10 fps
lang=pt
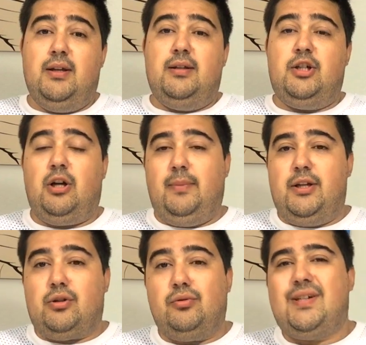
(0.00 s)

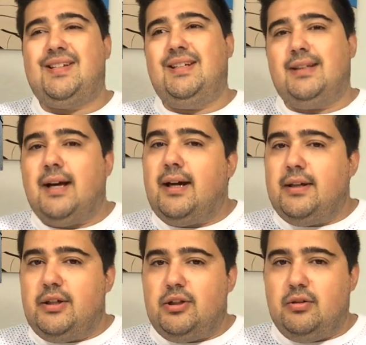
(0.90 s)
geralmente nos
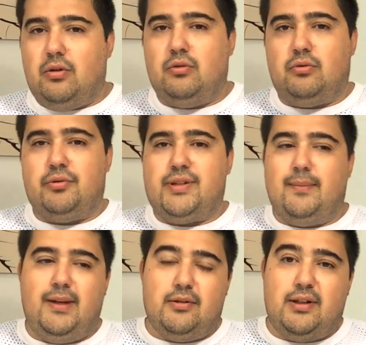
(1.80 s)
sinais ou
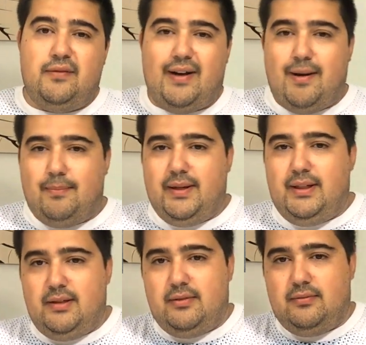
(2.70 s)
cruzamentos, ele vai
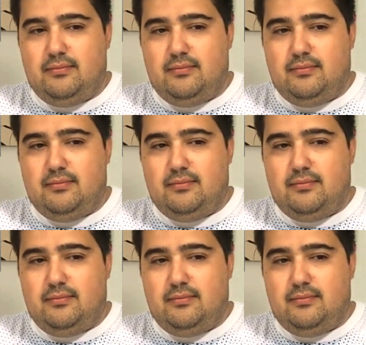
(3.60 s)
abrir